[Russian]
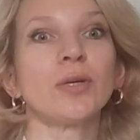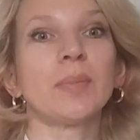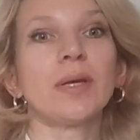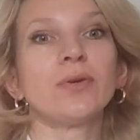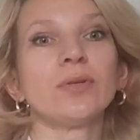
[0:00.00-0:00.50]

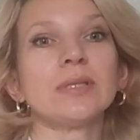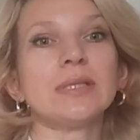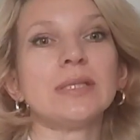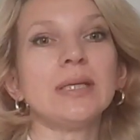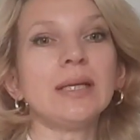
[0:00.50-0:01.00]
мое
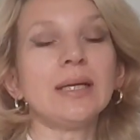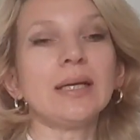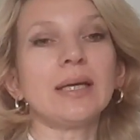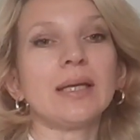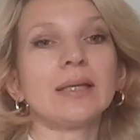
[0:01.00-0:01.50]
изделие
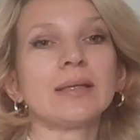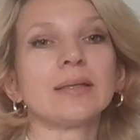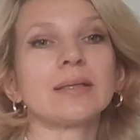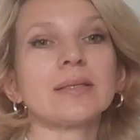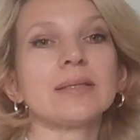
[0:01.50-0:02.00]
это
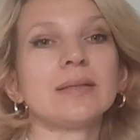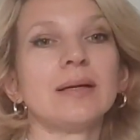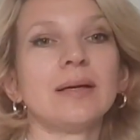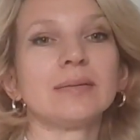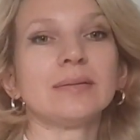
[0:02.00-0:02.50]

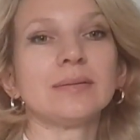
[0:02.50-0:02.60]
кардиган